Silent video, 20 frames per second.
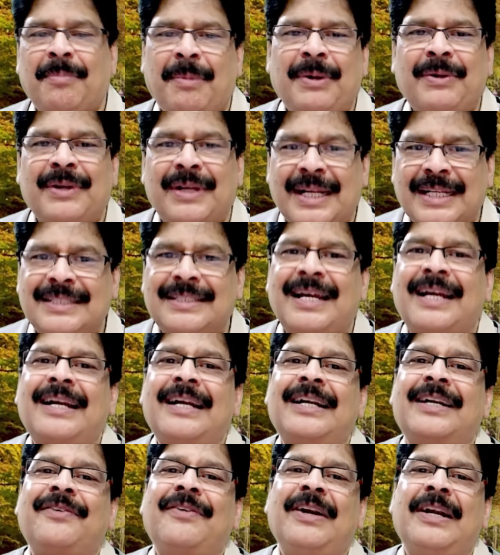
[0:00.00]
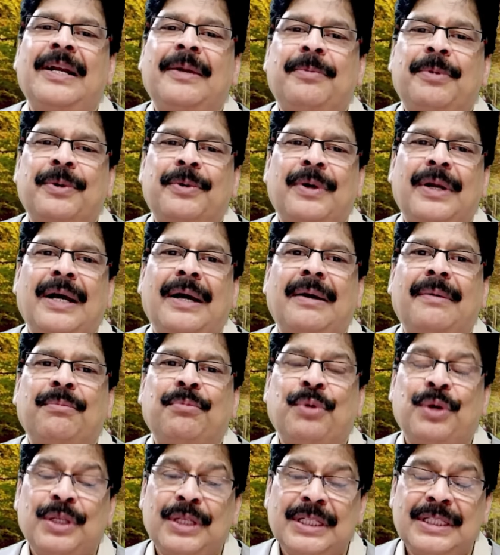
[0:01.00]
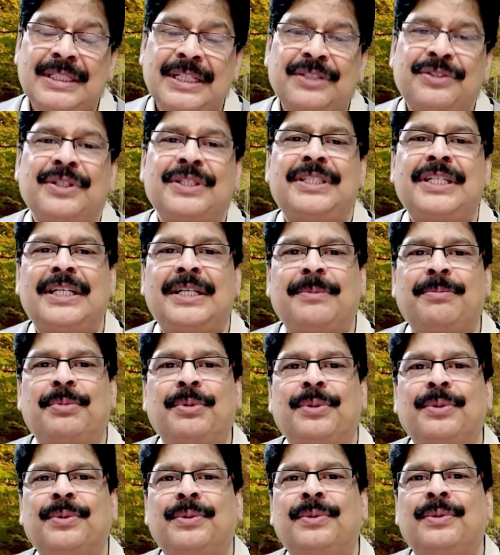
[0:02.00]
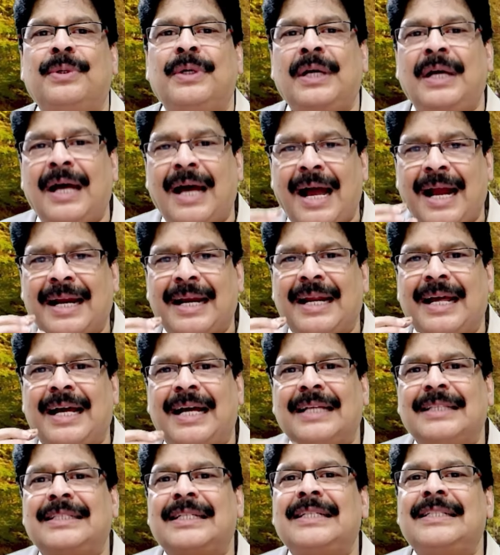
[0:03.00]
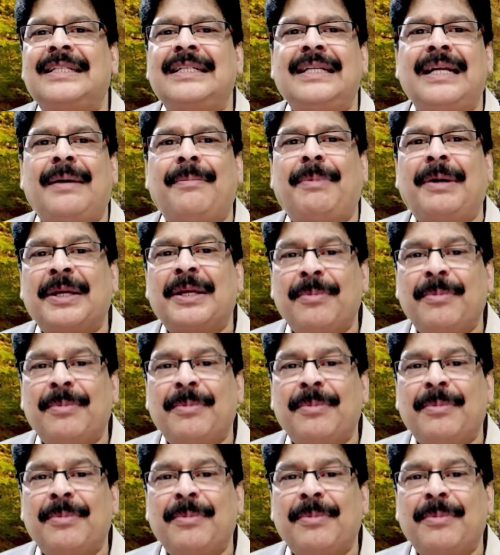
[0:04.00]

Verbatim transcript: మనం రెస్టారెంట్లకు వెళ్ళినప్పుడు కూడా భోజనం చేసి వచ్చేటప్పుడు అక్కడ చిన్న చిన్న పటికి